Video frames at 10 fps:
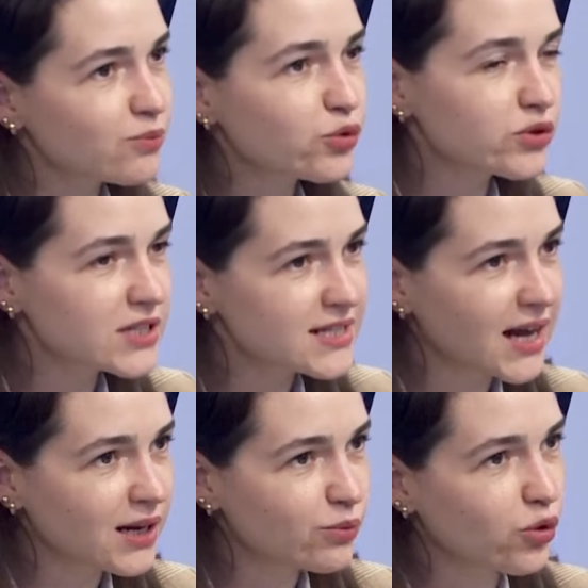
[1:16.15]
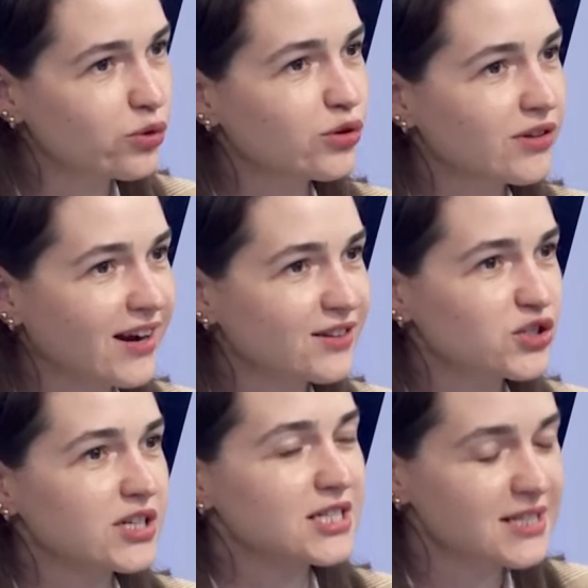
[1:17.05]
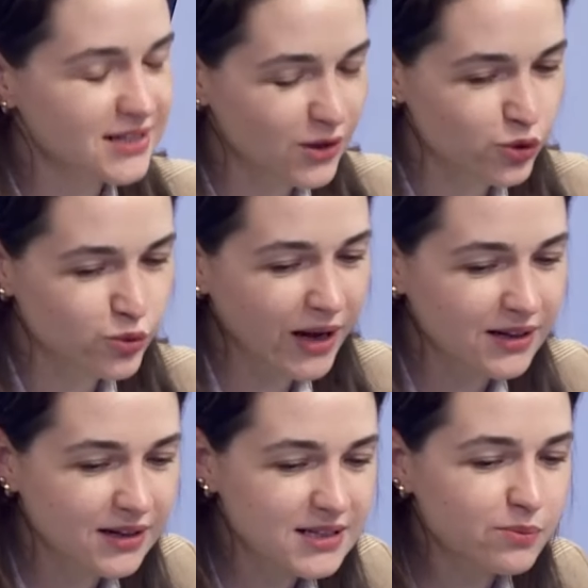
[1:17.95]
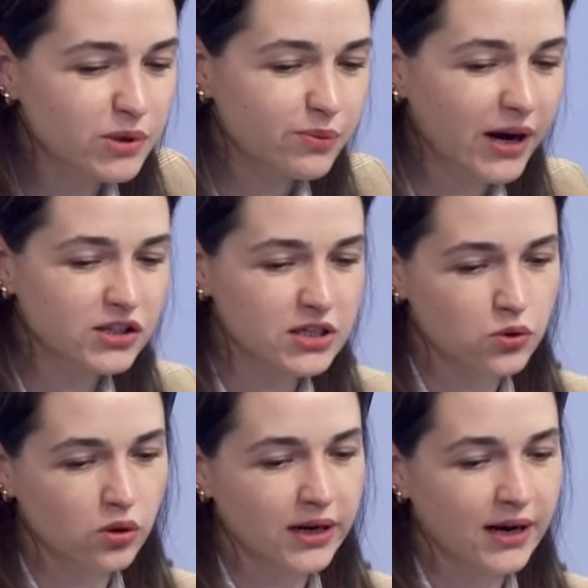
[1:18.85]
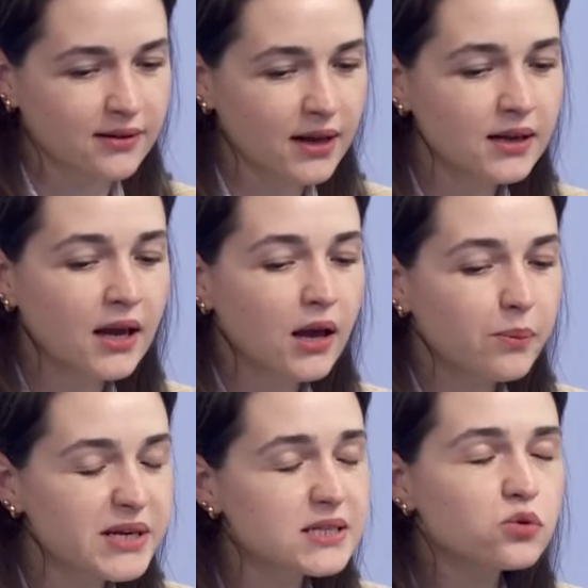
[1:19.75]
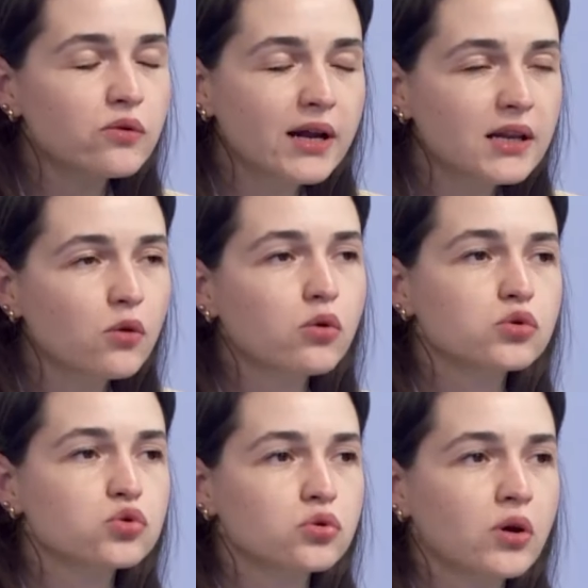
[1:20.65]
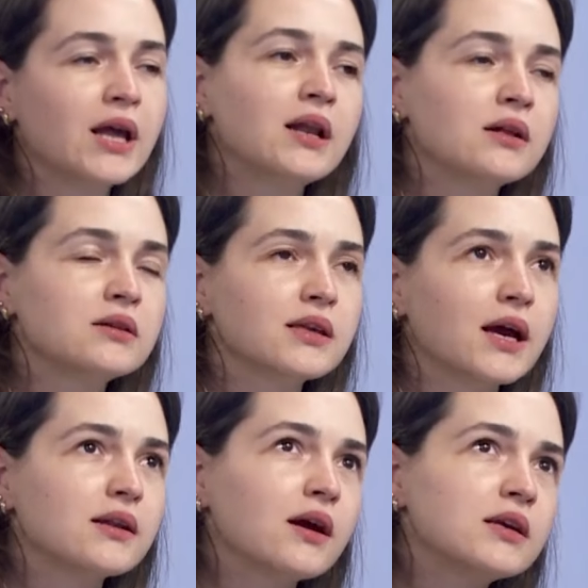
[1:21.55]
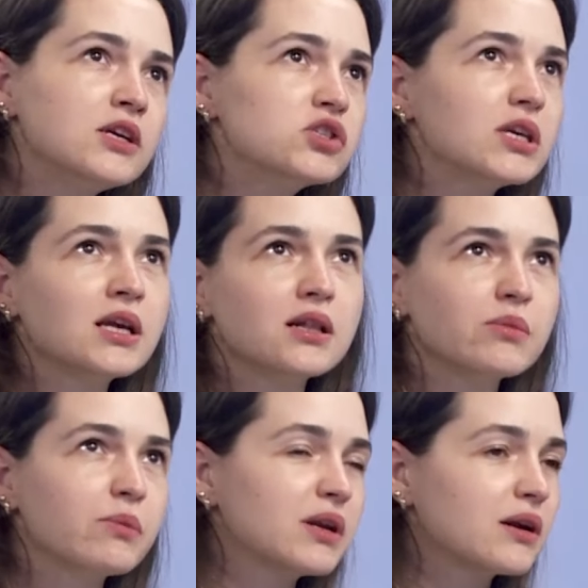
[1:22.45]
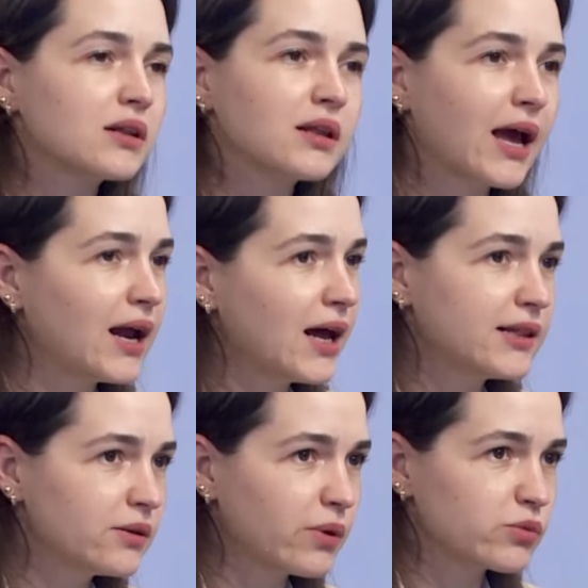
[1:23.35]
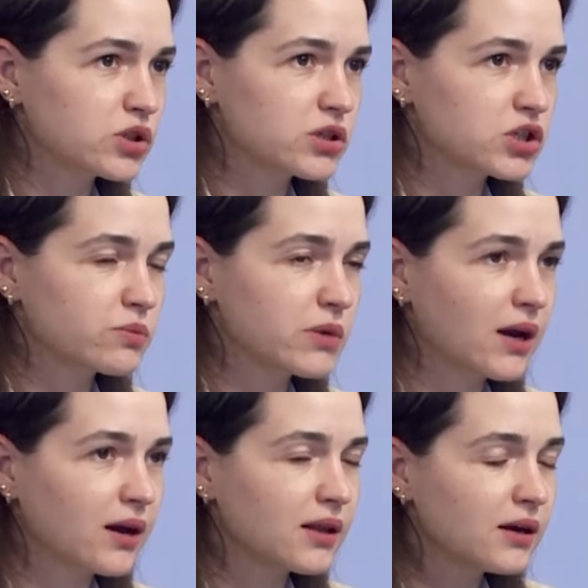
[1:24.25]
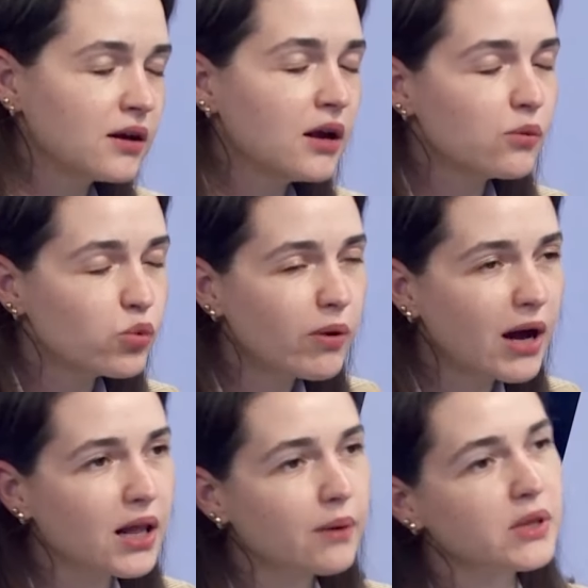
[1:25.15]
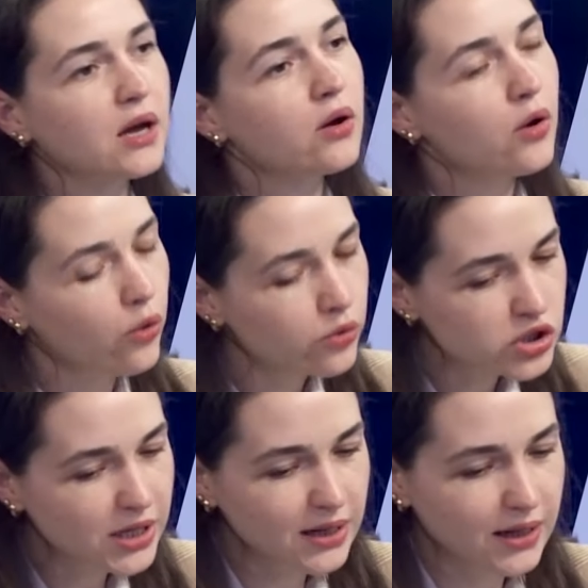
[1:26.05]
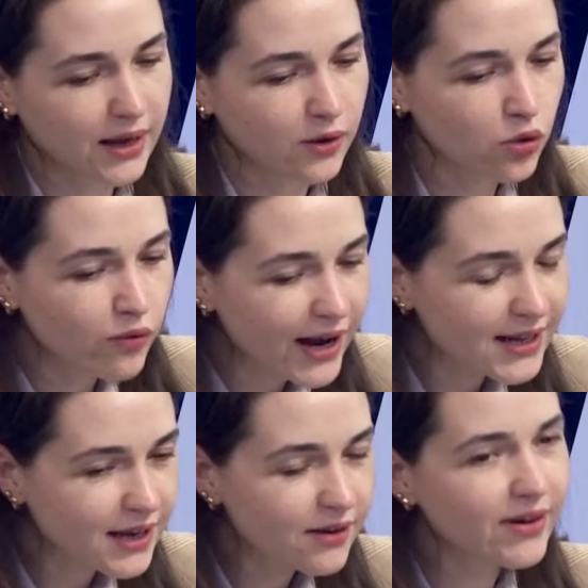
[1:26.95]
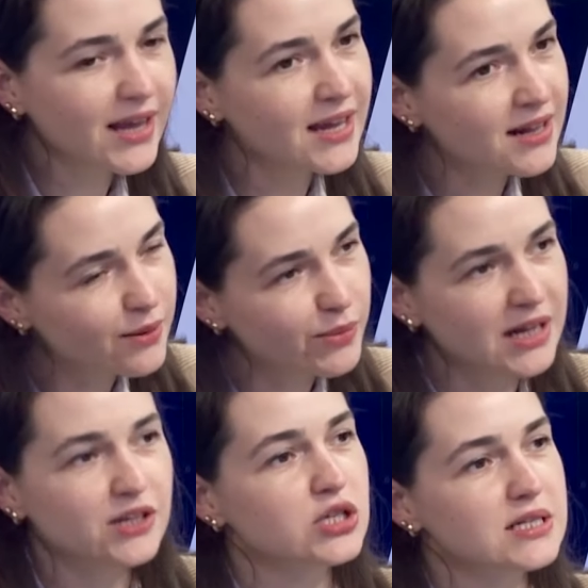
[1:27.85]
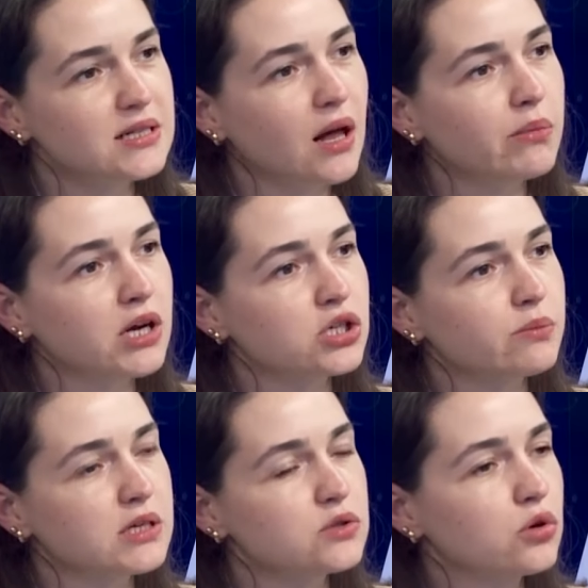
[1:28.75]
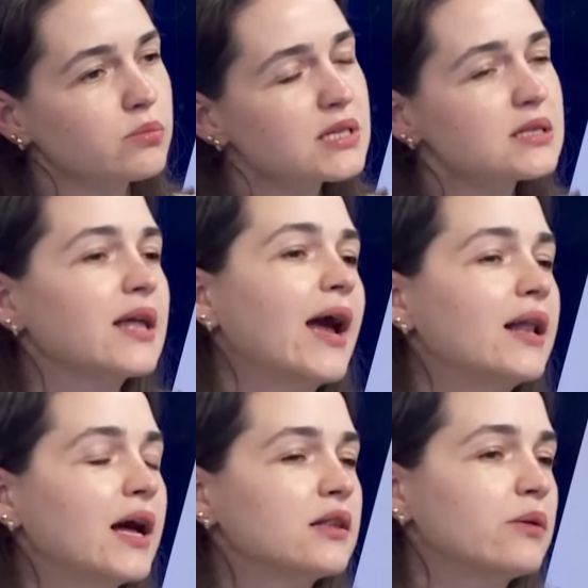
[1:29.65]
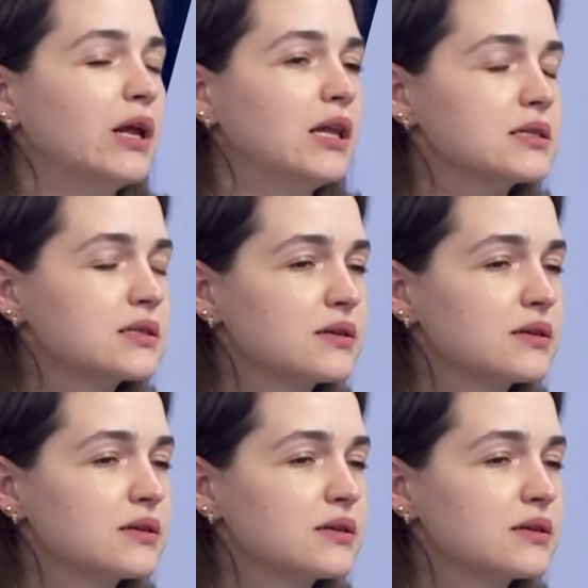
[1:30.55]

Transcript: Bugün sizlerle bu konuyu tartışacağız. Sizin de uzmanlığınızın bir parçası olaraktan. Biz biz güvenlik konusunu ele alırken hiç iklimle bir arada değerlendirmemiştik şimdiye kadar. Bu bağlamda öncelikle güvenlik ve iklim ilişkisinden başlamak istiyorum. Nasıl değerlendirmeliyiz?